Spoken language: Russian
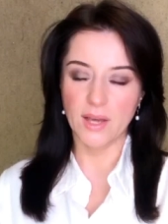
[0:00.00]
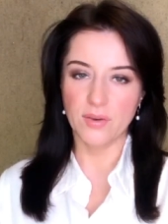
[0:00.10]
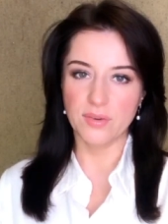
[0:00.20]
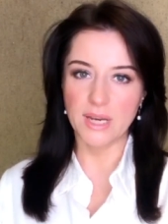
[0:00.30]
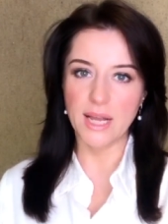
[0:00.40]

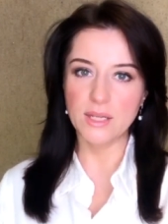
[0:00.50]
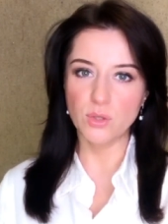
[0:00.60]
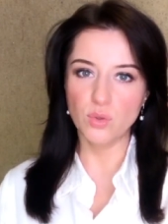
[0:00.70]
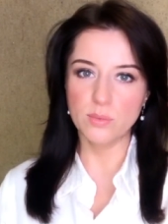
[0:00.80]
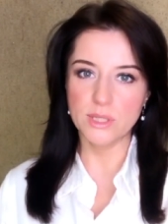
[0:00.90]
Вы реально
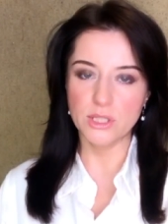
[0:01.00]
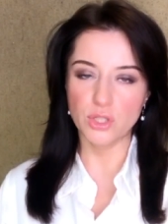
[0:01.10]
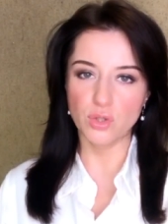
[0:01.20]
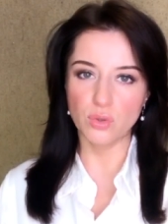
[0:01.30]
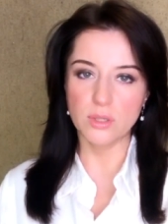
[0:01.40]
думаете,
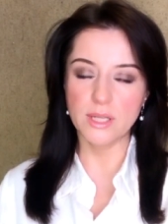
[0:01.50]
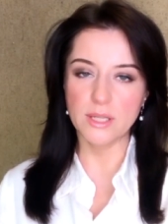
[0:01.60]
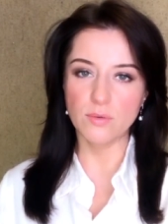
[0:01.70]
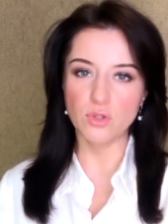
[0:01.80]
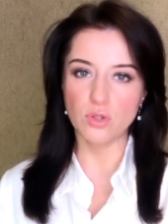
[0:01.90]
что для
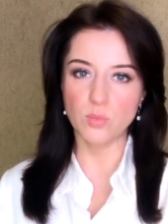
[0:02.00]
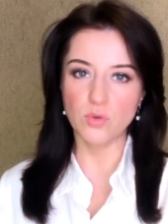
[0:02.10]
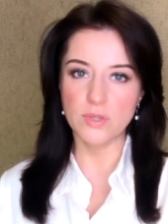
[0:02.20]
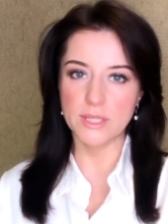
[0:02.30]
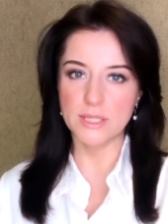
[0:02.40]
того, чтобы
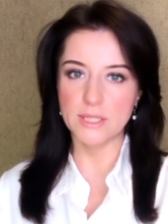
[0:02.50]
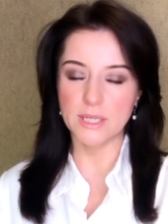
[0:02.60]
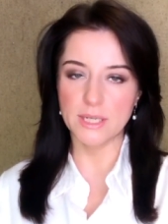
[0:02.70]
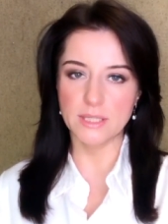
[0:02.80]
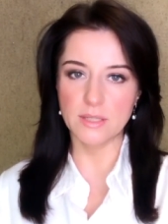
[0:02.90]
выглядеть
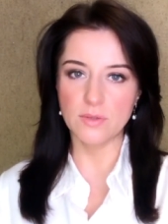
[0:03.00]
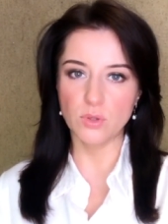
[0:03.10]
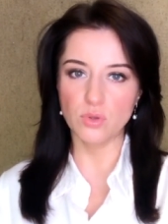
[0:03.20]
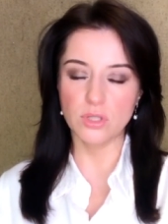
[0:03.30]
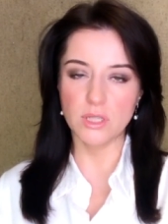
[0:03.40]
красиво,
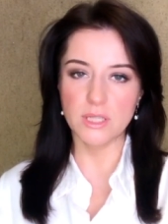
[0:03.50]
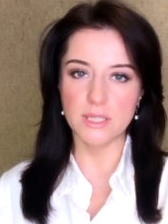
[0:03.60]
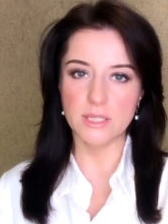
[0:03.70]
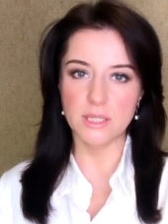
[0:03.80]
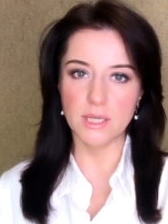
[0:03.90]
нужно
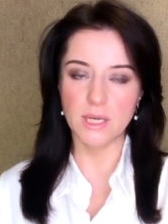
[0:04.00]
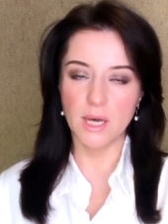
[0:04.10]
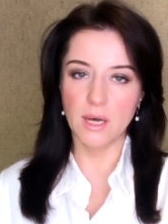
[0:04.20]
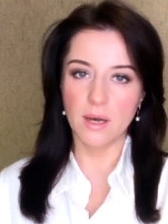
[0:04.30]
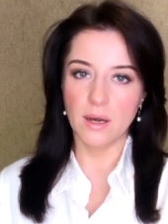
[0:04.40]
нанести
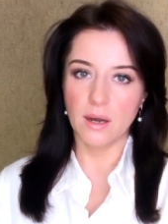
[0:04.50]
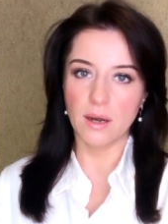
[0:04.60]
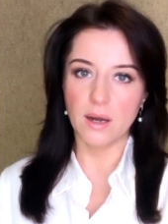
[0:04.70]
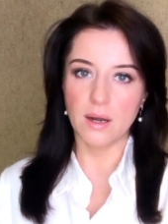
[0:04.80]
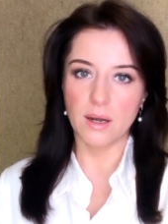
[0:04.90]
э,
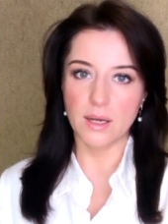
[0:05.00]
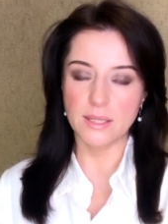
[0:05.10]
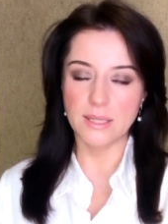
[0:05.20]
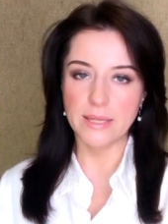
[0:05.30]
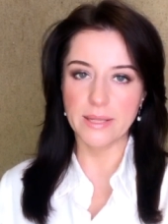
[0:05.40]

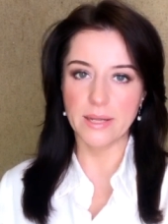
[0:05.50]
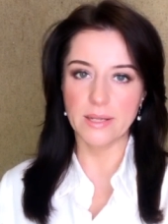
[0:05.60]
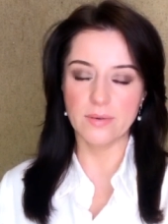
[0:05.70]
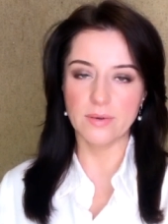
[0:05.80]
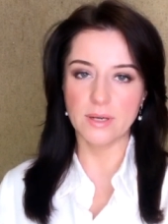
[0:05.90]

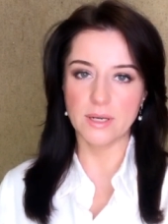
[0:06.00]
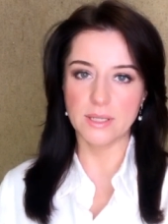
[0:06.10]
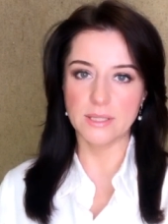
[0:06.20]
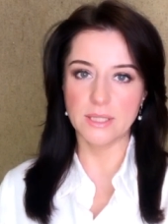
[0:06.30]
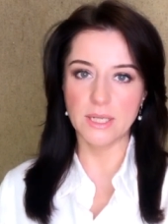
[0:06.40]
тонального
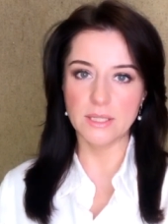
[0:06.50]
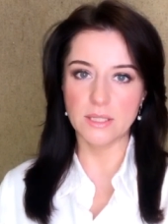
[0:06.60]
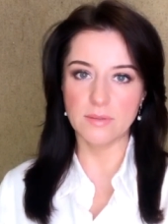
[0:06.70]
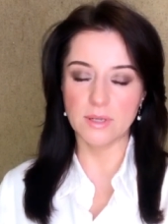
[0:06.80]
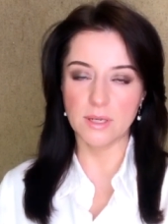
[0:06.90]

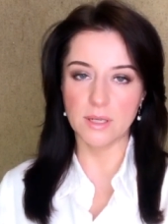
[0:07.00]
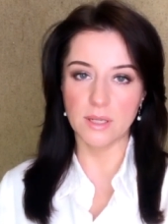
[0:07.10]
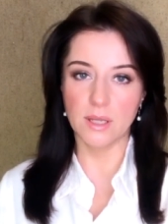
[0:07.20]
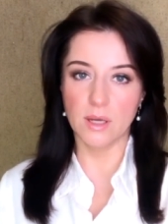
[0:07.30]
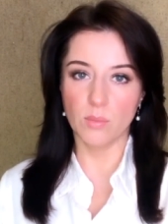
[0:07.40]
средства
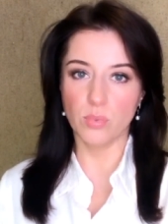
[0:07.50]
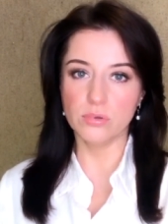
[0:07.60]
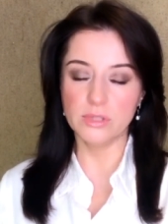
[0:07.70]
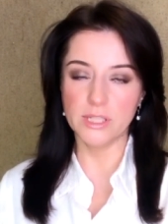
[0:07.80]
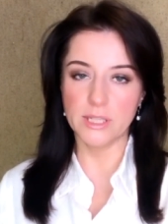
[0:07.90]

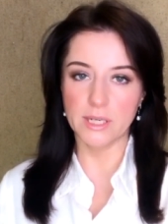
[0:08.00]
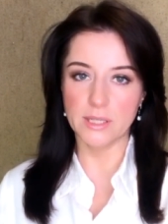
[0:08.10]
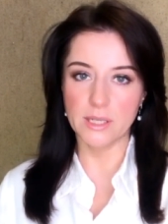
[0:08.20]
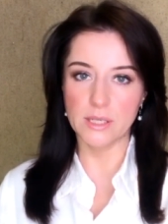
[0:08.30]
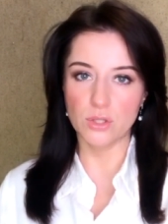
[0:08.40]
пол-литра
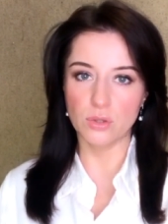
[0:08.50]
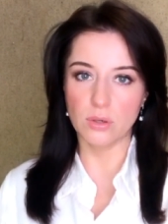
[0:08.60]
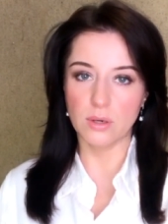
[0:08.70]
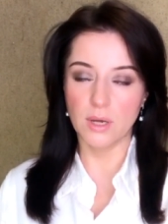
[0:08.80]
на лицо?